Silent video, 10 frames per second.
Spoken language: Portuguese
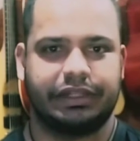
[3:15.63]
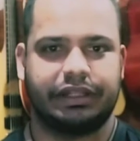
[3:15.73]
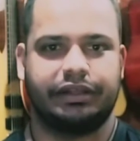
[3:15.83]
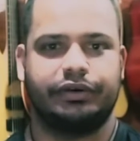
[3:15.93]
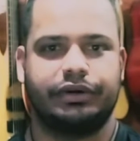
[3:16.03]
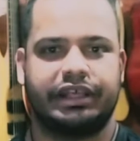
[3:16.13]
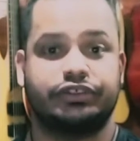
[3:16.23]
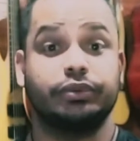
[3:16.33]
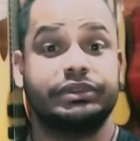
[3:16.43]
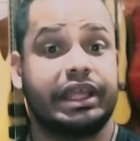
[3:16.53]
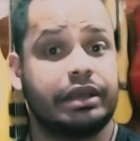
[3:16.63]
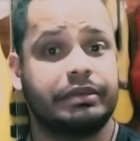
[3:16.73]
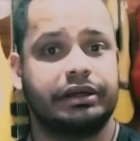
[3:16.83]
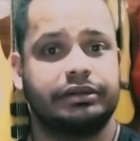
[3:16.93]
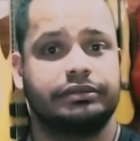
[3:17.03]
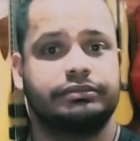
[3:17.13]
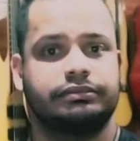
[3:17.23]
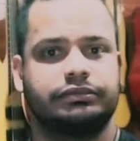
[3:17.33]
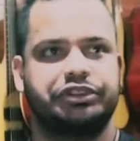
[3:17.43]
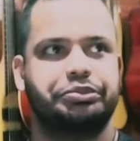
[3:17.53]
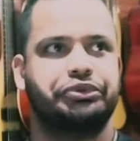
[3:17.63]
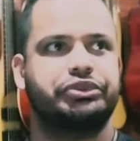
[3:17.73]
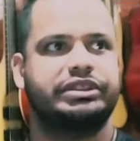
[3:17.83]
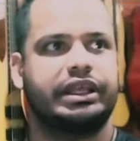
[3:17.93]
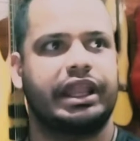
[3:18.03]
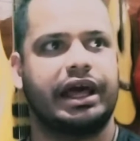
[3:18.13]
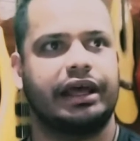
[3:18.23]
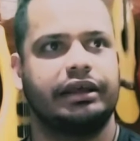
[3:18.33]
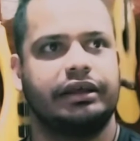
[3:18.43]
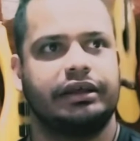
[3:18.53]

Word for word: Entendeu? É só um tema, tipo, sei lá,